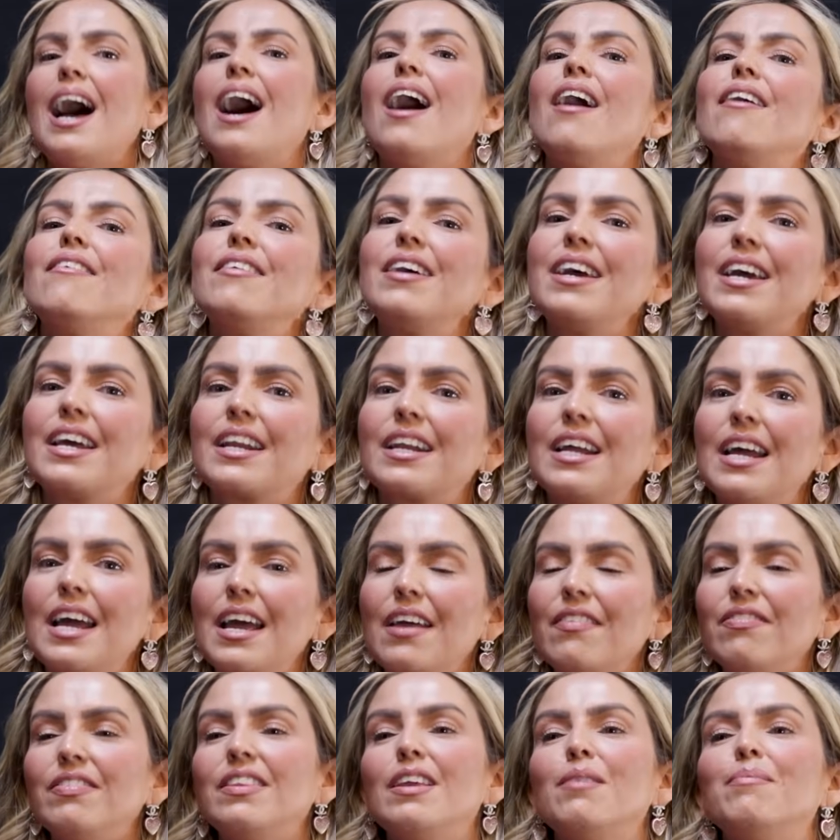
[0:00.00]
a ver,
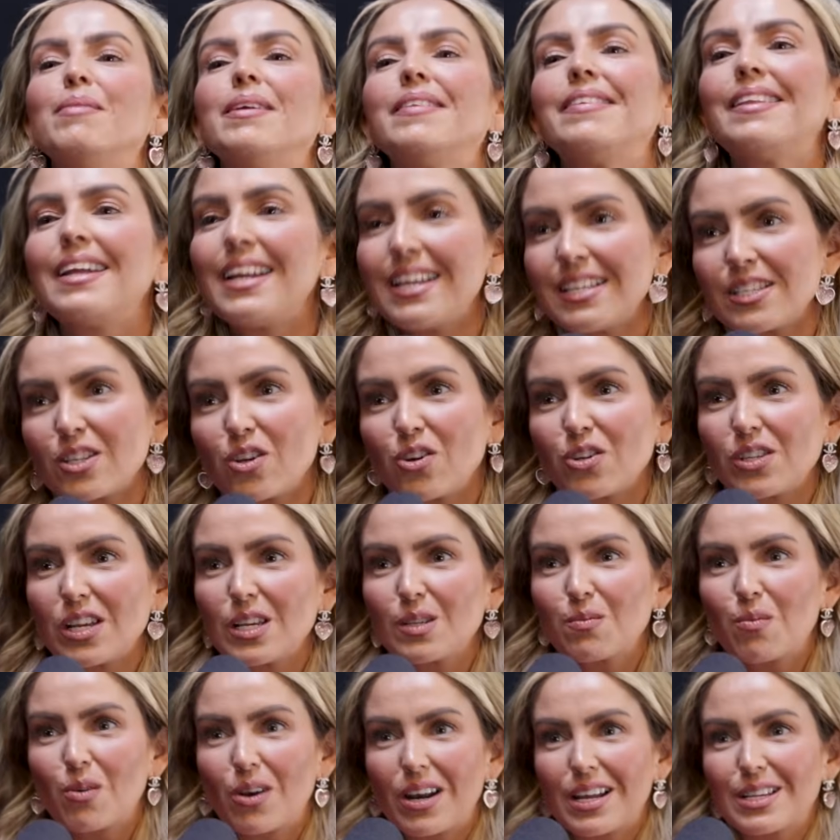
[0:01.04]
dime tres
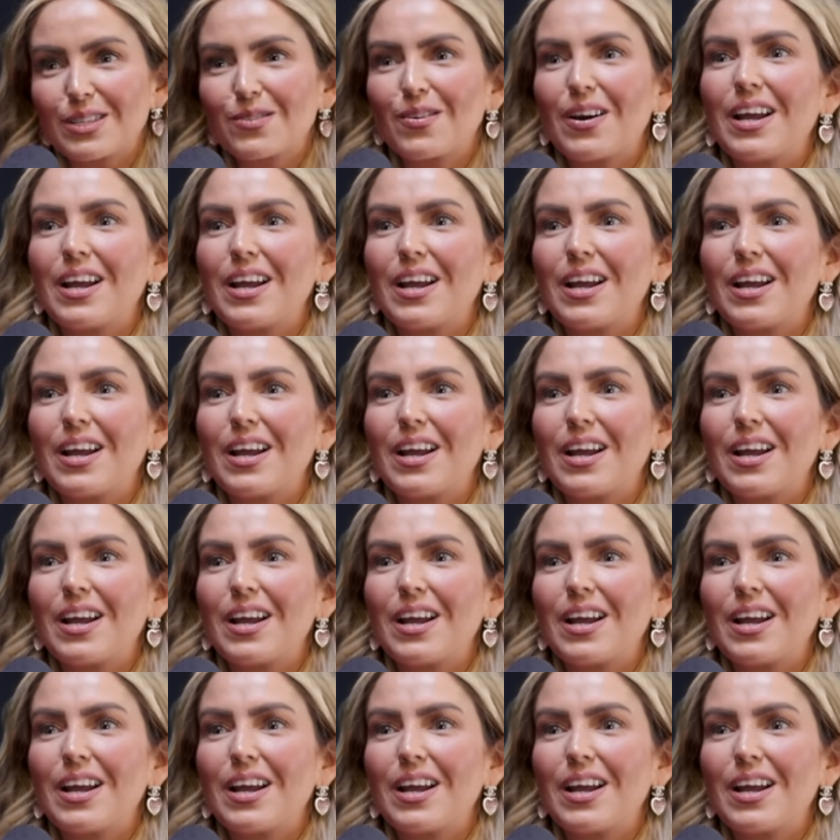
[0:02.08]
cosas por las